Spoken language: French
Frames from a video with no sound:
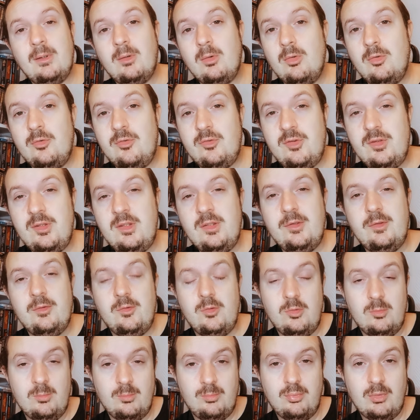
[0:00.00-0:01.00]
aussi
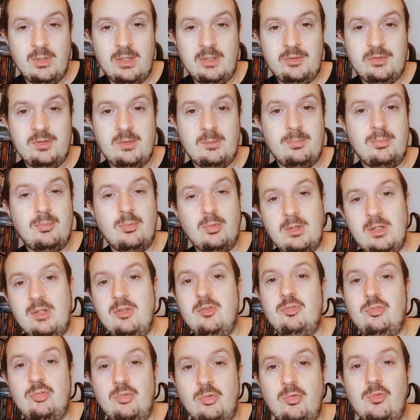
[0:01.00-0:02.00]
une boîte pour les
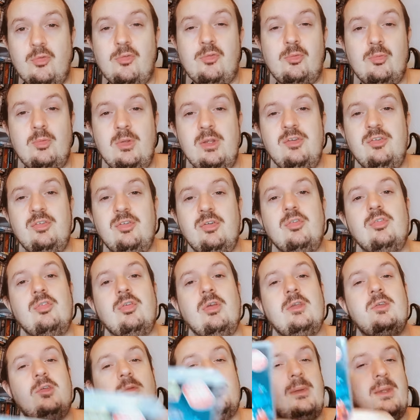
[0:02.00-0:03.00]
jeux Switch. Je
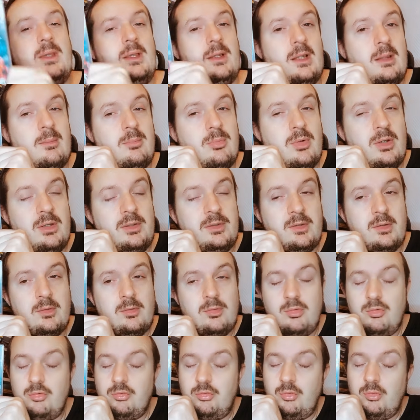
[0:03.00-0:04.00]
récupère la boîte
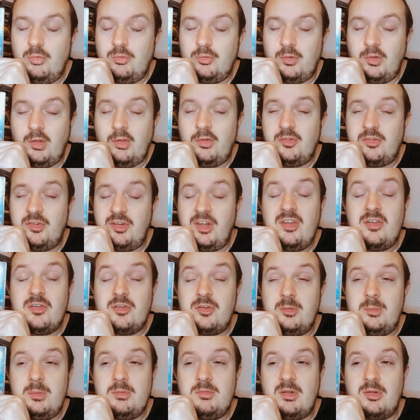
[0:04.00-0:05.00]
du jeu Just Dance
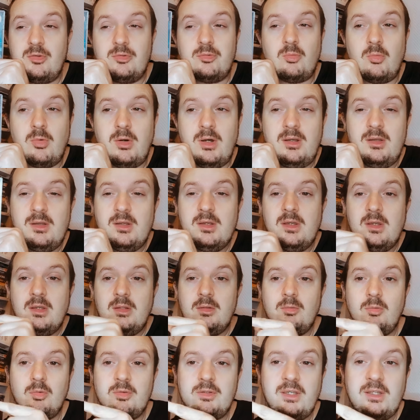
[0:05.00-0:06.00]
2023.
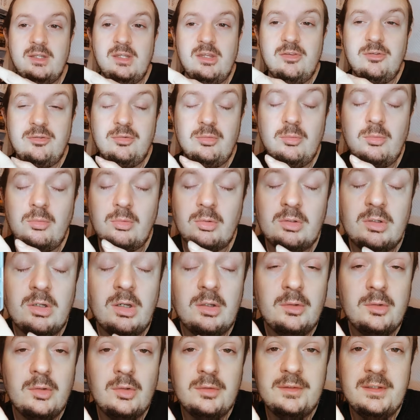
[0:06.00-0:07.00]
Donc édition code
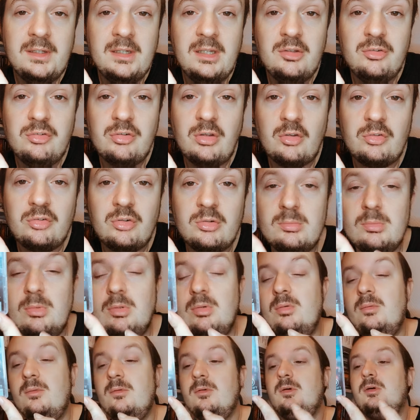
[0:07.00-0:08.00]
de
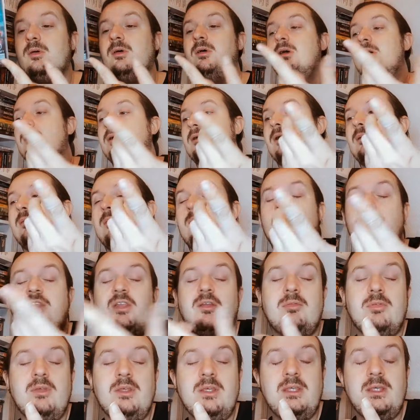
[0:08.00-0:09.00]
téléchargement. Hein, comme vous
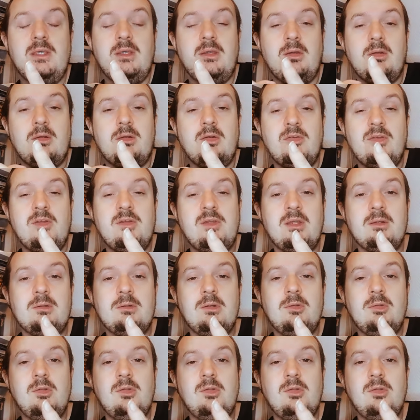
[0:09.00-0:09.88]
savez, euh, quand c'est un code de